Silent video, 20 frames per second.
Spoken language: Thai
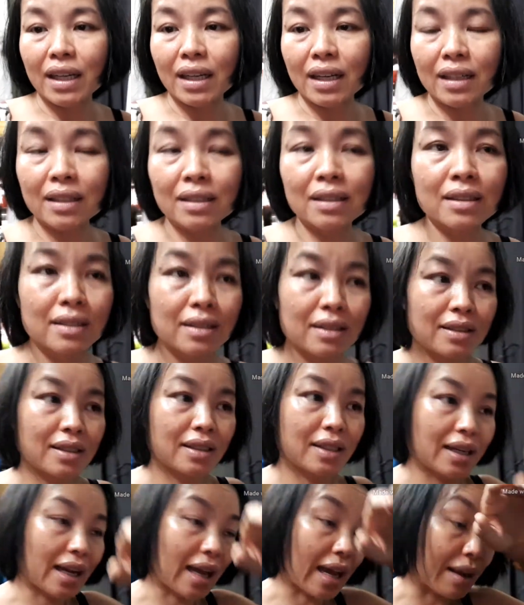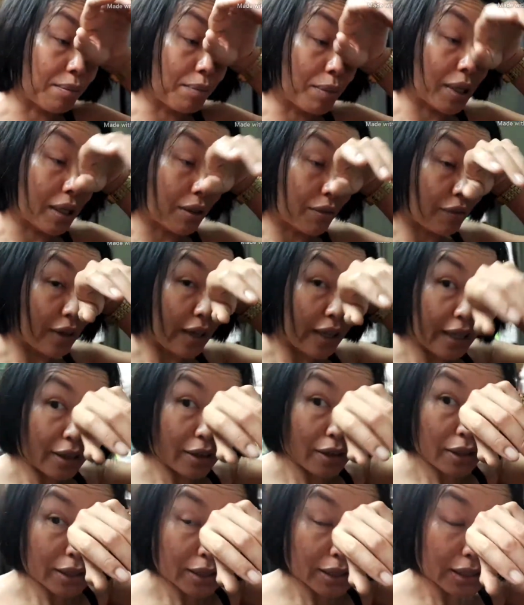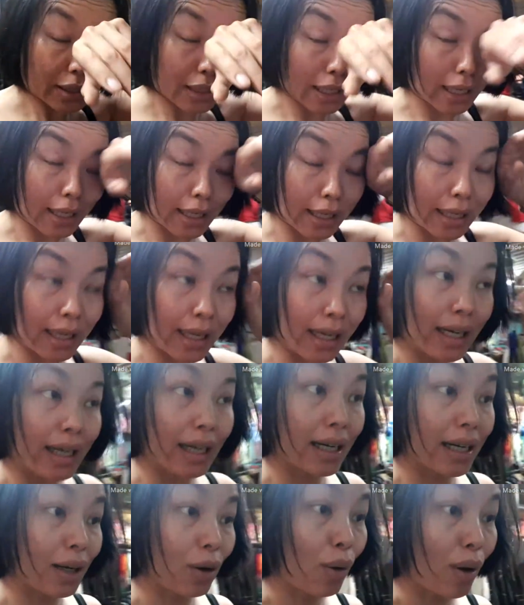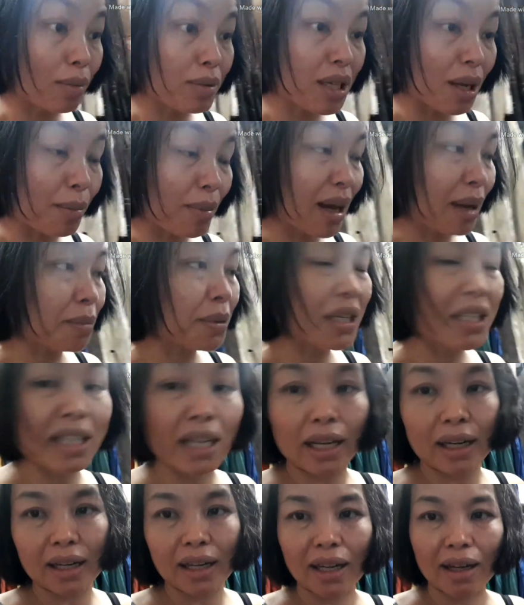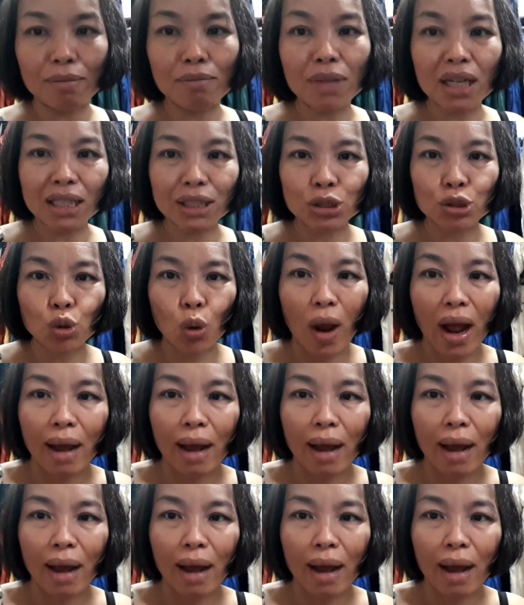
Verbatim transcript: คะ การเปิดไฟก็จะใช้ความสามารถพิเศษนะคะ มือสวา